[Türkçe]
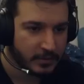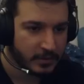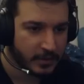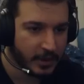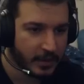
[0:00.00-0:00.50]

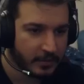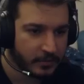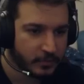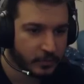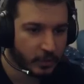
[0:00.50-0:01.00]
Ha.
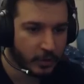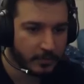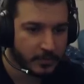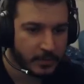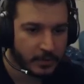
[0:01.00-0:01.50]
Vur oğlum.
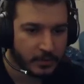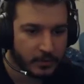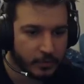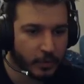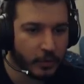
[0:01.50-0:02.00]

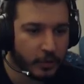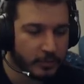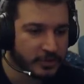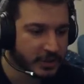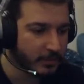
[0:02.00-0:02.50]
Vur oğlum
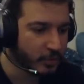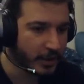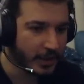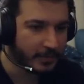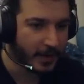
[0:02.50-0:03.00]
işte bu
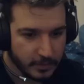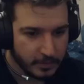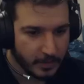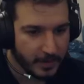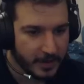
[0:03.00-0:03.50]
kadar be.
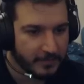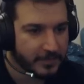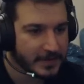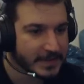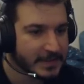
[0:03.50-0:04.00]
Baba en
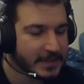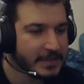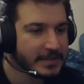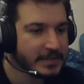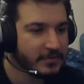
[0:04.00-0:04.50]
fazla
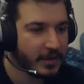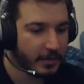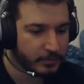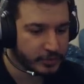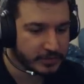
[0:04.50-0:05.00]
yetenek hızını
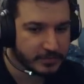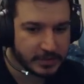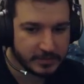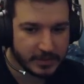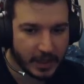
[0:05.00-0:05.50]
veren bu zımbırtı. Bir de